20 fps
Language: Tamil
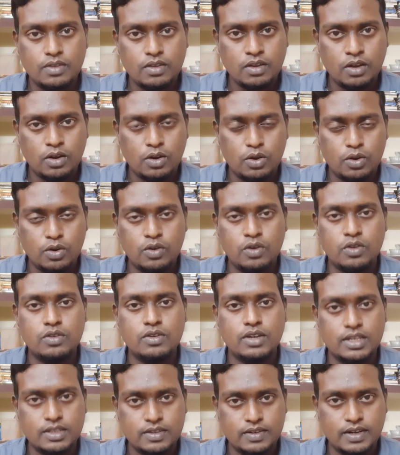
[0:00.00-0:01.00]

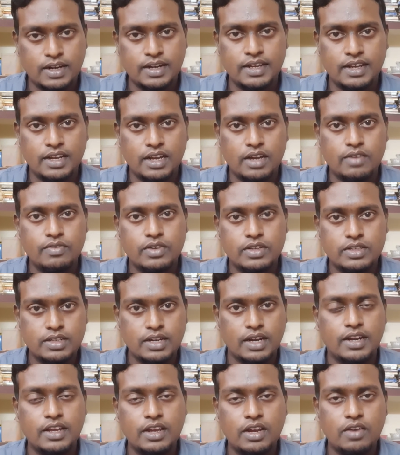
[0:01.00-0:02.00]
லோகோஸ்னா ஸ்டடி ஆஃப்
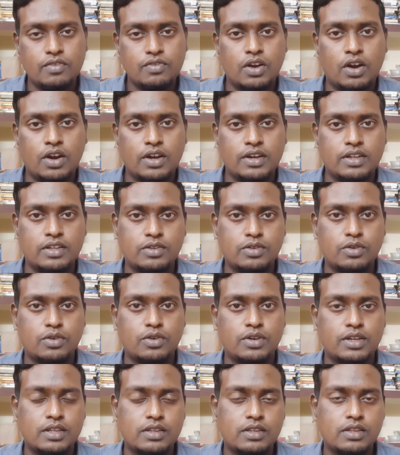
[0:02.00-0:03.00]
ஸ்டடி ஆஃப் காட் இஸ் நோன்
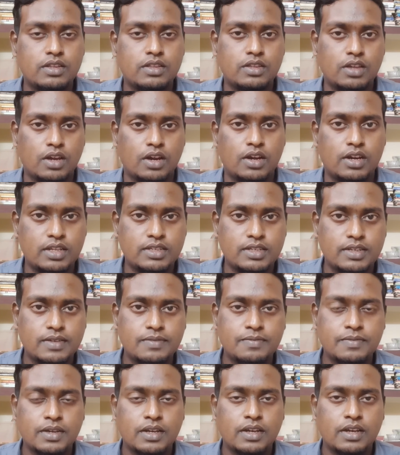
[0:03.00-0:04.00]
அஸ் தியாலஜி
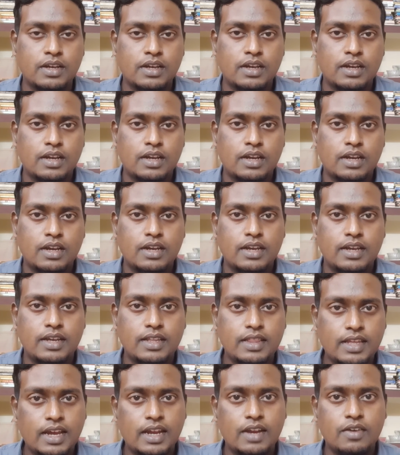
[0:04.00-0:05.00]

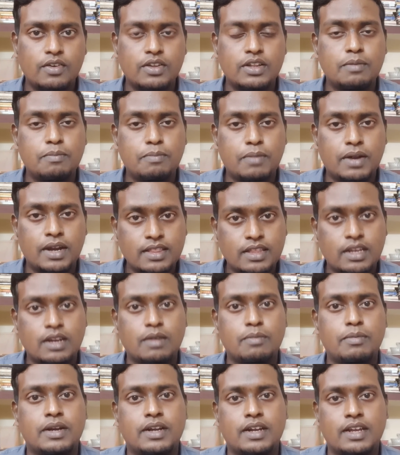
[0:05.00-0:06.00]
இந்தியாவில் வந்து
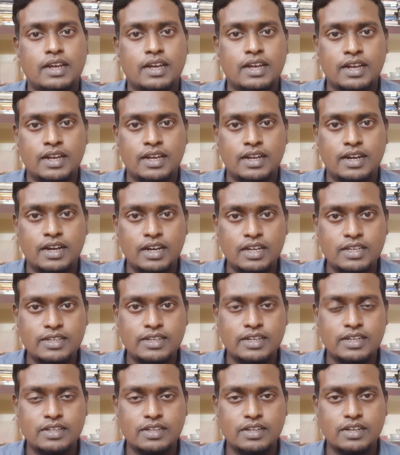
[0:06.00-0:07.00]
பலதரப்பட்ட
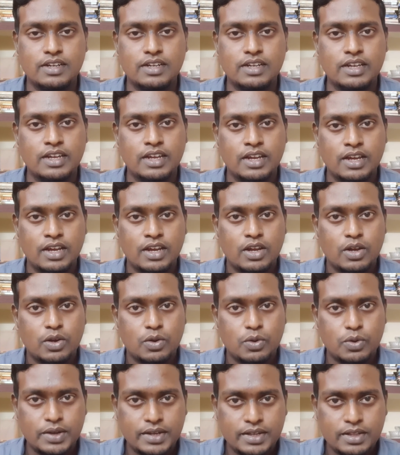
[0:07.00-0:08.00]
ரிலீஜியன்ஸ் இருக்குது
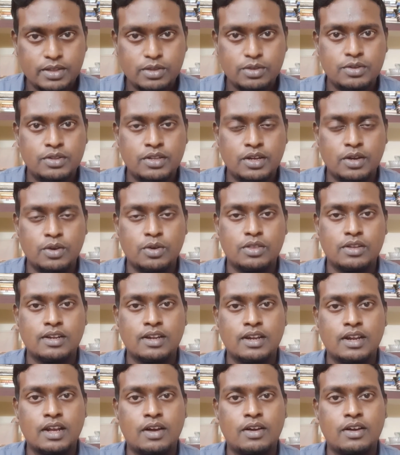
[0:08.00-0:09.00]
ஒரு இந்து சகோதரர்
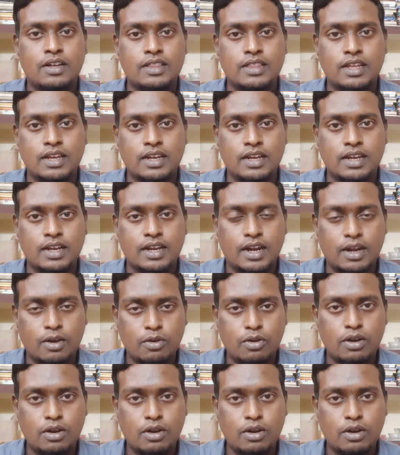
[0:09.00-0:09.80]
அந்த கடவுளை